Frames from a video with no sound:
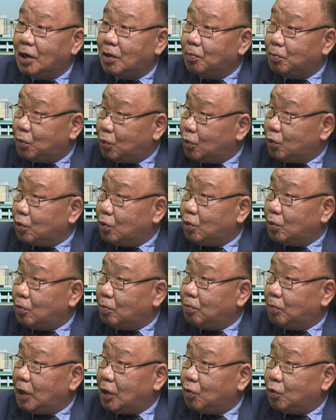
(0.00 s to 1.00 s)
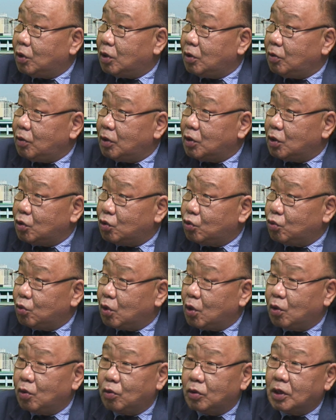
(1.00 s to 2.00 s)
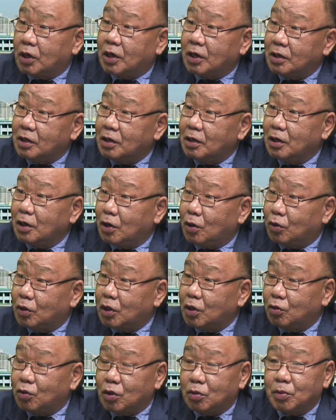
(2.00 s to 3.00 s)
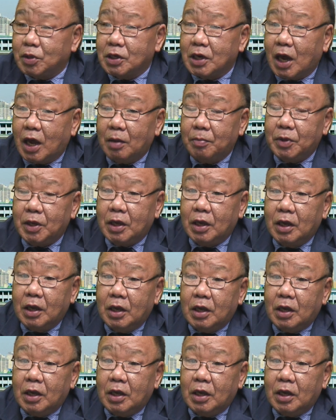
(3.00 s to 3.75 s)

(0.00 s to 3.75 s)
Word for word: 不如美国的，因为这出口的跟进口的有这么差别。